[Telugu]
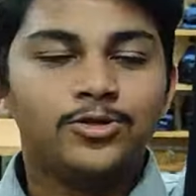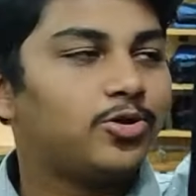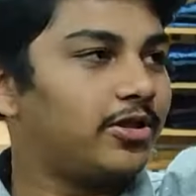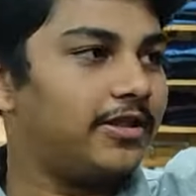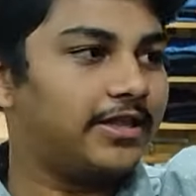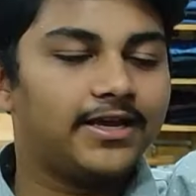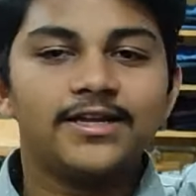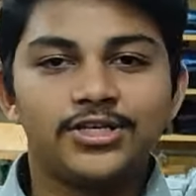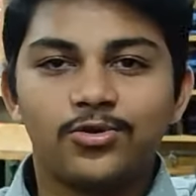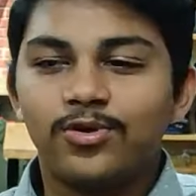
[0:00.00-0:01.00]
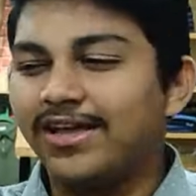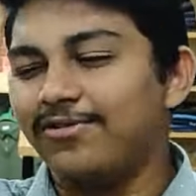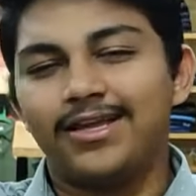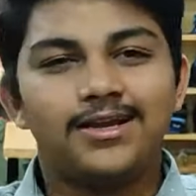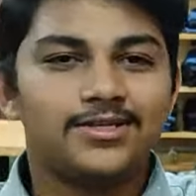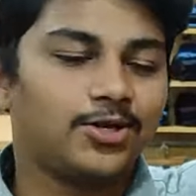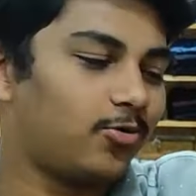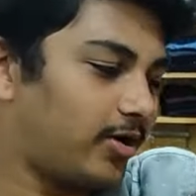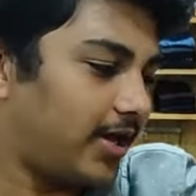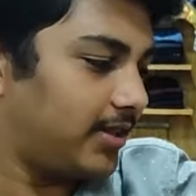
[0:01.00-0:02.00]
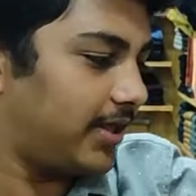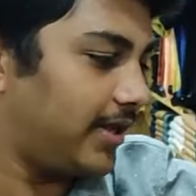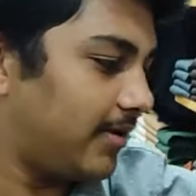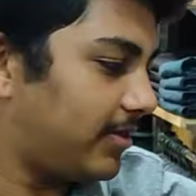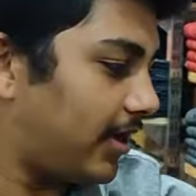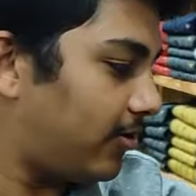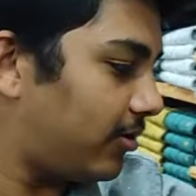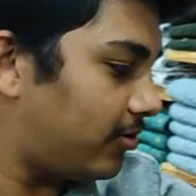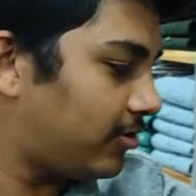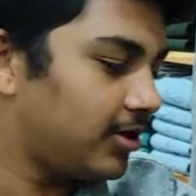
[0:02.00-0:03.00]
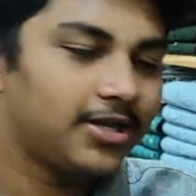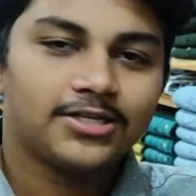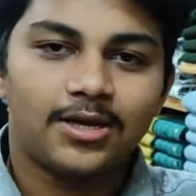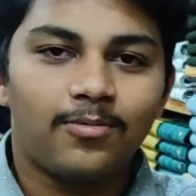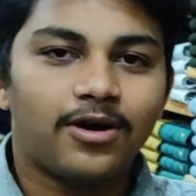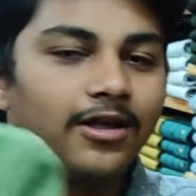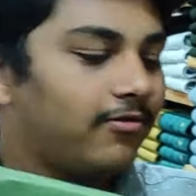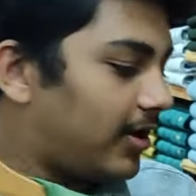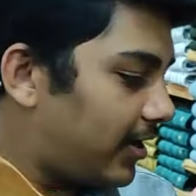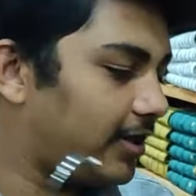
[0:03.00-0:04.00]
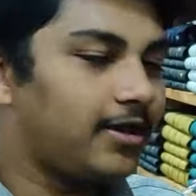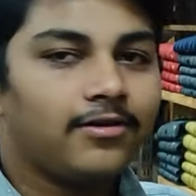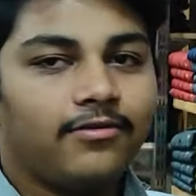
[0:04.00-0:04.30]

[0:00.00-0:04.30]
సో ఇది థిక్నెస్ ఎక్కువ ఉంటాయి ఇది థిక్నెస్ తక్కువ ఉంటాయి అంతే ఇంకేం తేడా ఉండదు సమ్మర్లో ఇవి వాడండి